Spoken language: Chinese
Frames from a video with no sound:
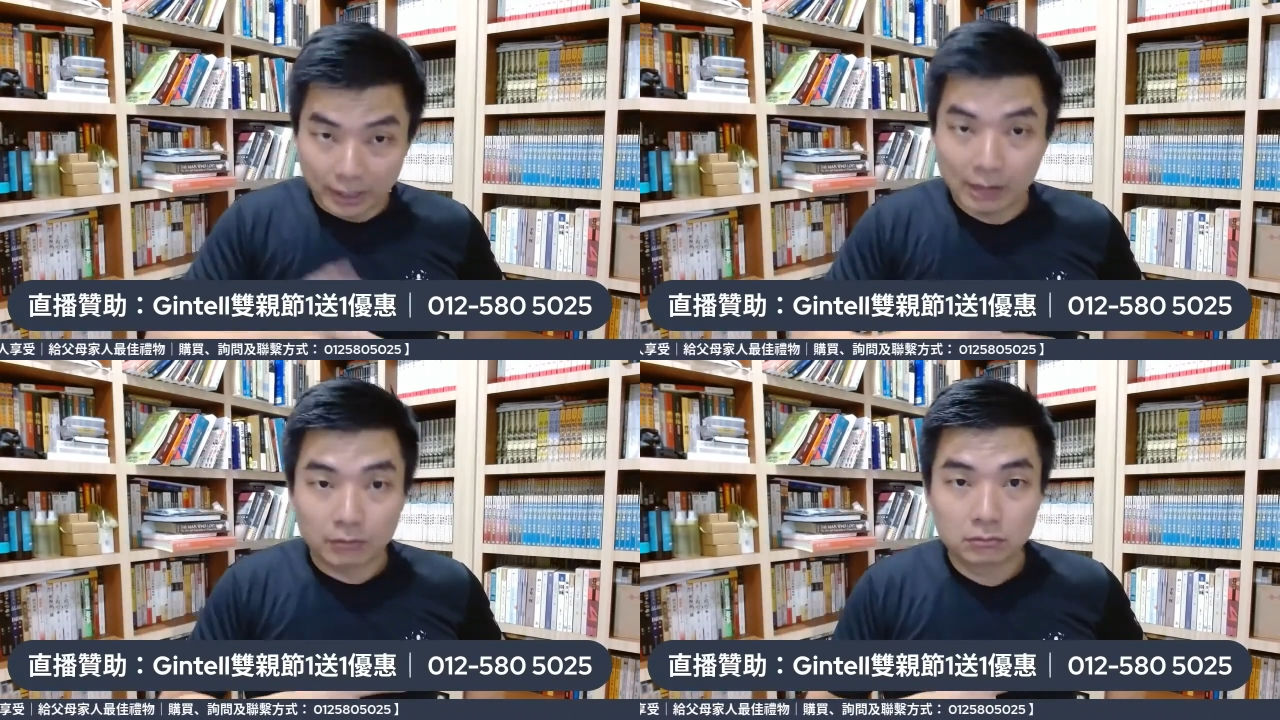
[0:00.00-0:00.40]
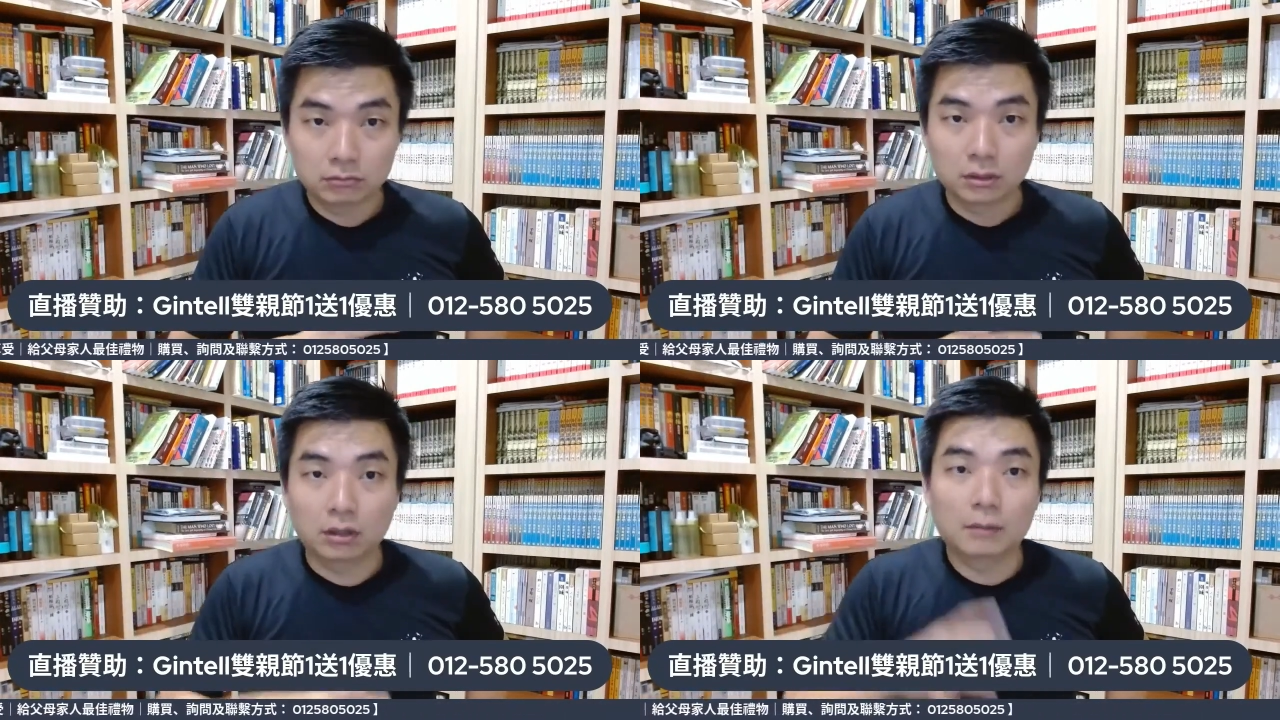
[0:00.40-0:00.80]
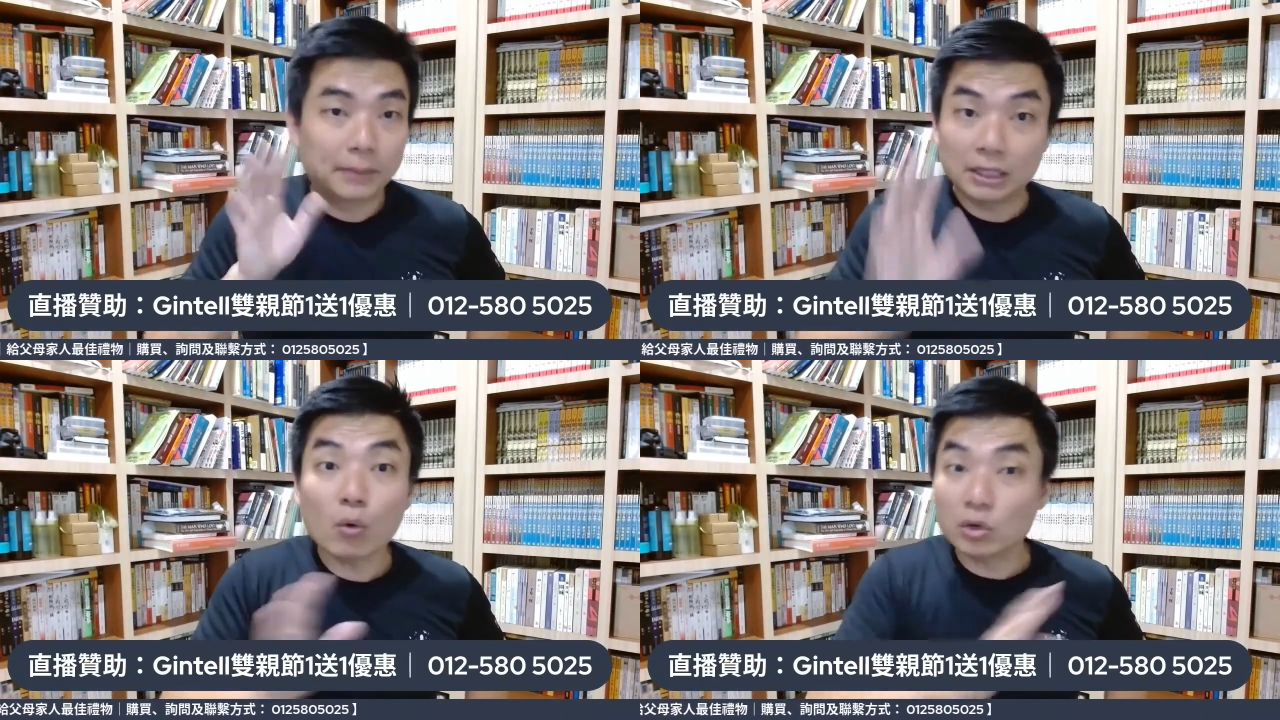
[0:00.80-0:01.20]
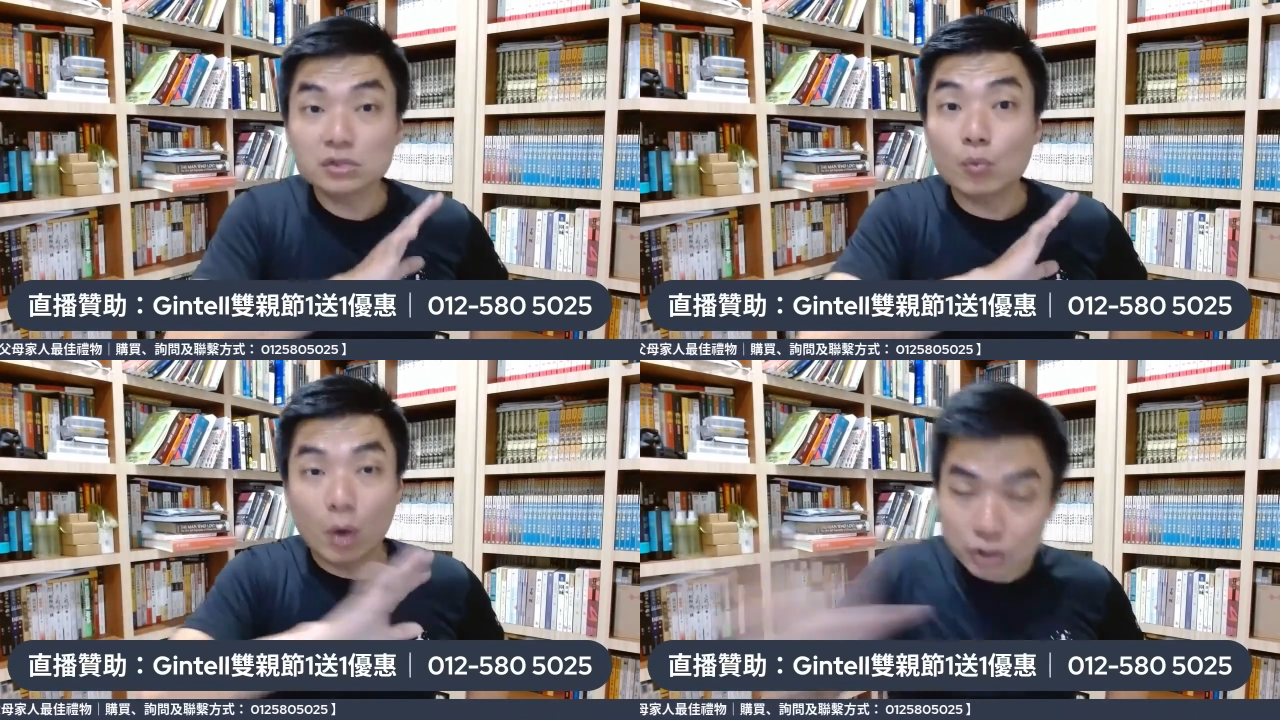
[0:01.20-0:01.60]
不要哦。苹果
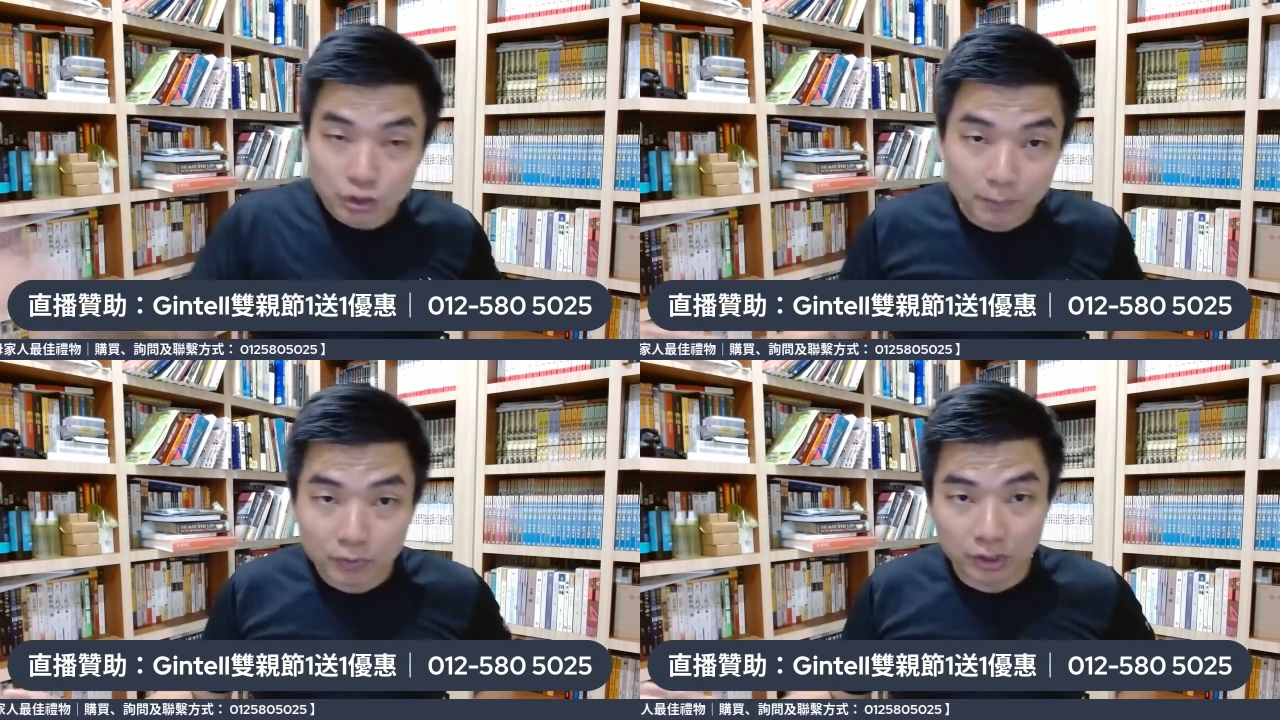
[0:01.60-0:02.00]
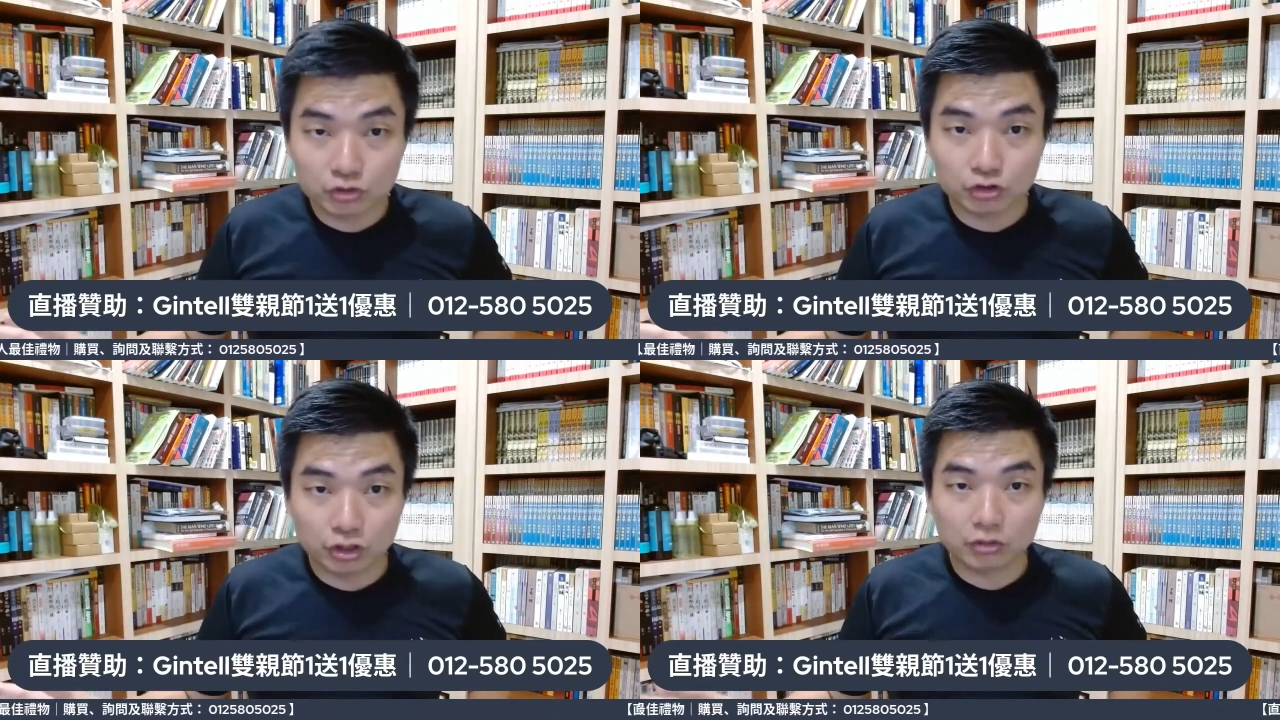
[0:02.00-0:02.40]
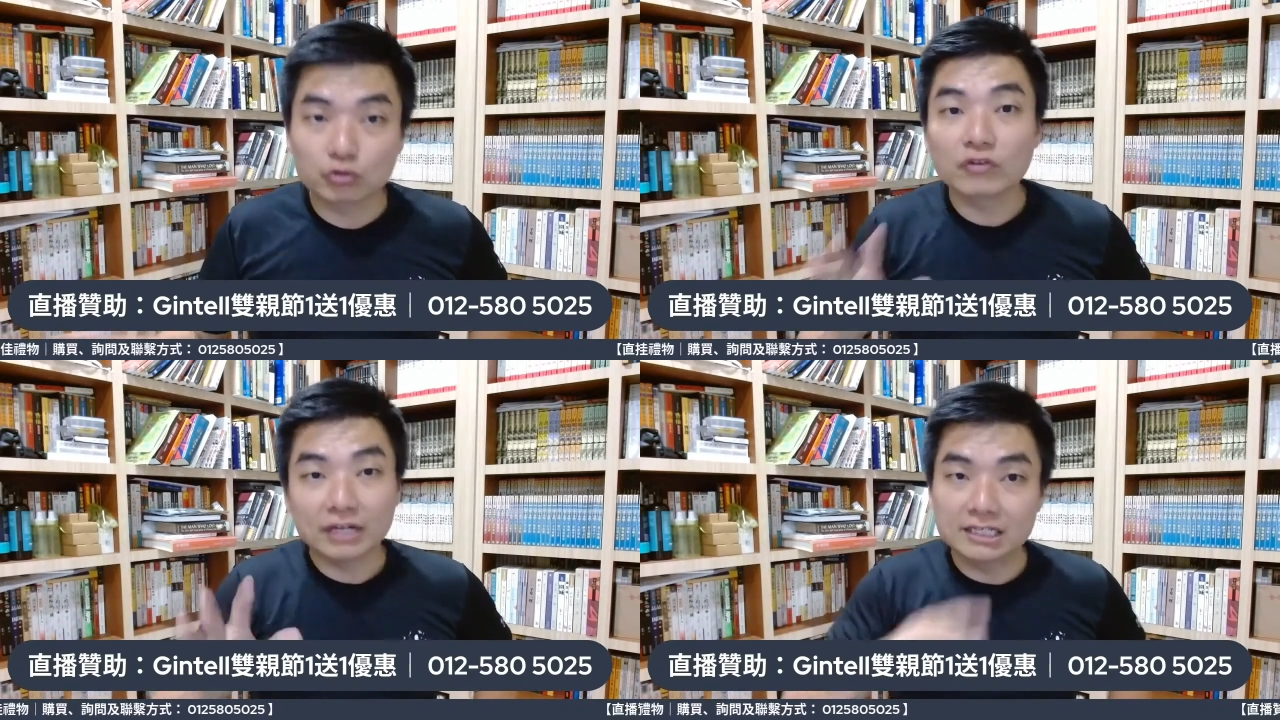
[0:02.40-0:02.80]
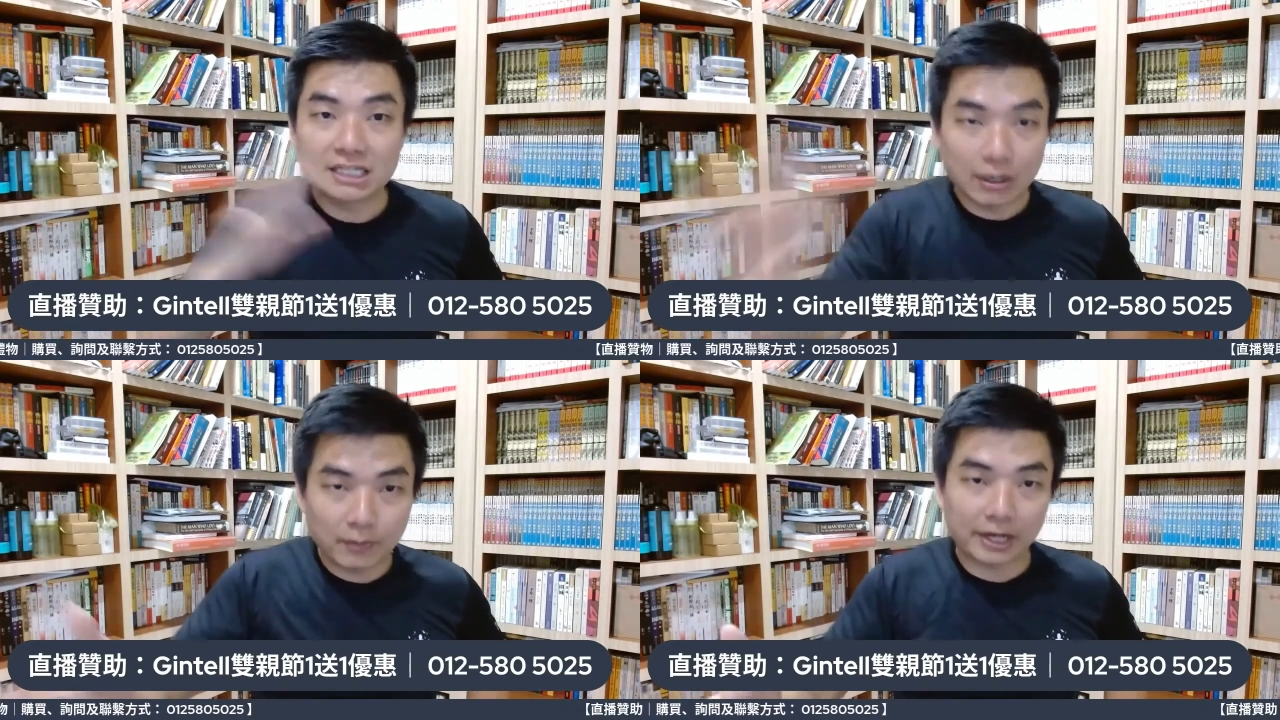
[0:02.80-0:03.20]
是完全不允许的，除非你
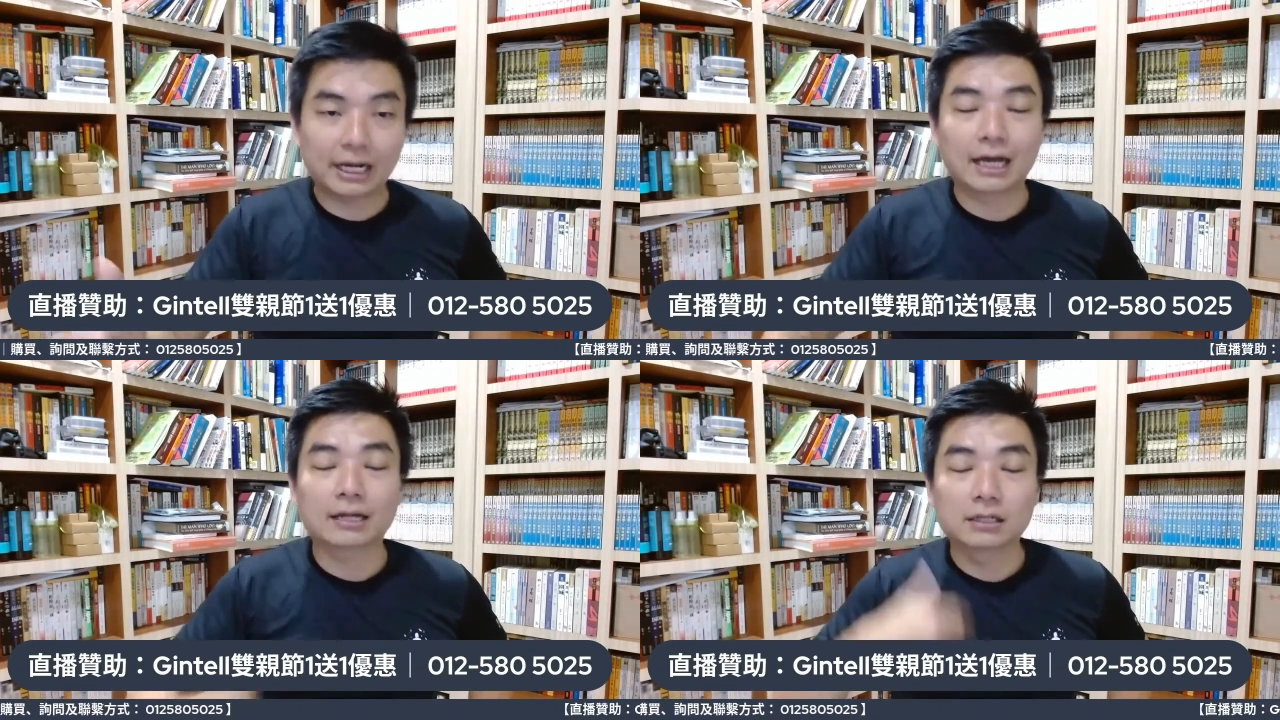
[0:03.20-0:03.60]
jailbreak 它，